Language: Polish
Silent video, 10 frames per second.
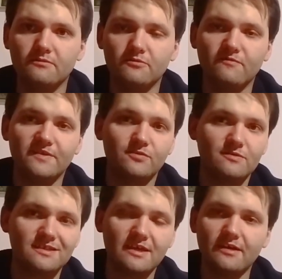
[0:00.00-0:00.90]

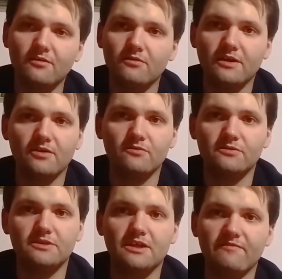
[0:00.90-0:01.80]
nowatorskiego,
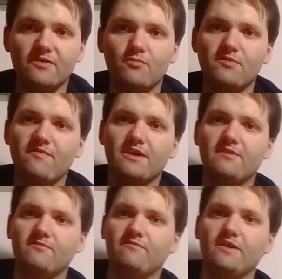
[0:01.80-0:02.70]
jakiegoś ciekawego piwa
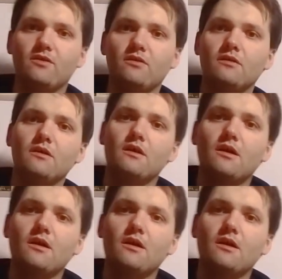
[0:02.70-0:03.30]
kraftowego.